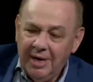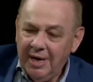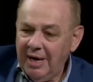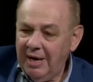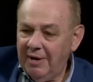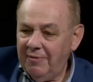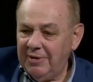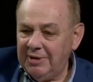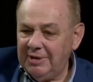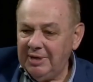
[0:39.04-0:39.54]

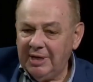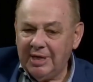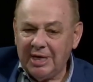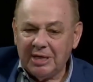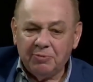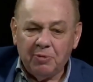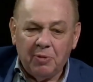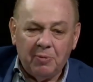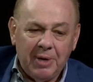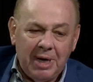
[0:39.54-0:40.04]
wissen Sie, das
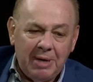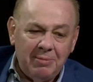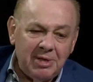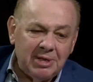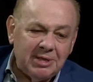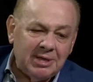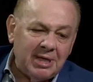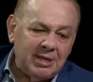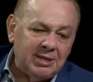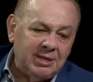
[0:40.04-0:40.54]
Problem ist,
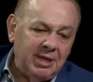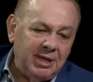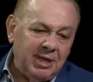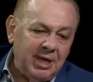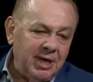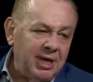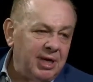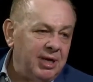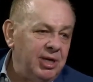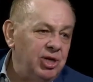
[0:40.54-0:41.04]
dass die
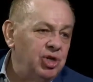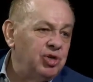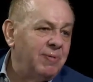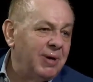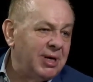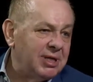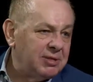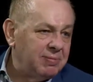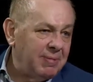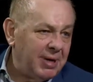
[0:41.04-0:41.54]
Dinge nie
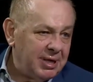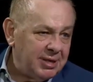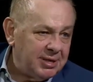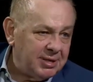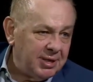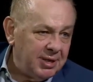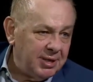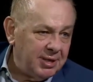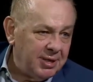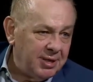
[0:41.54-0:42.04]
schwarz-weiß
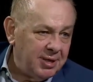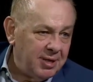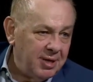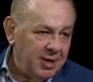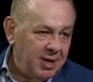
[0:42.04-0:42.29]
sind.